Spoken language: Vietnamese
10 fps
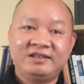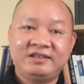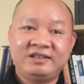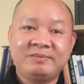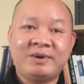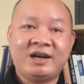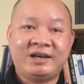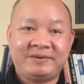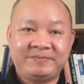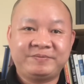nhưng
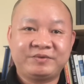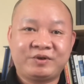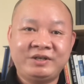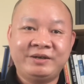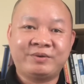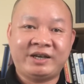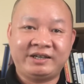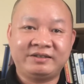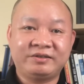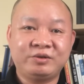mà có điều
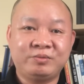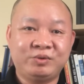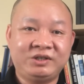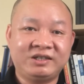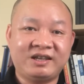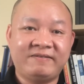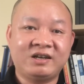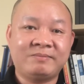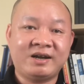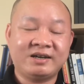này tôi cũng muốn chia sẻ
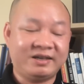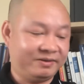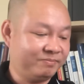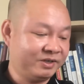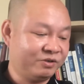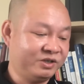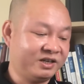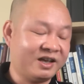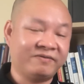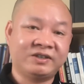với các bác này mình cũng
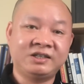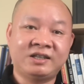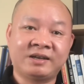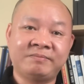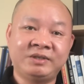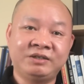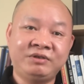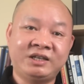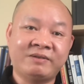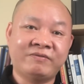nhìn thẳng vào sự thật mình cũng
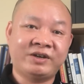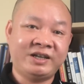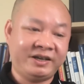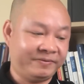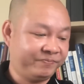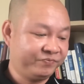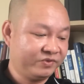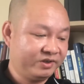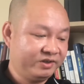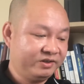nhìn thẳng vào vấn đề
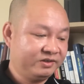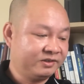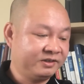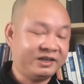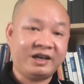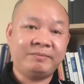giới trẻ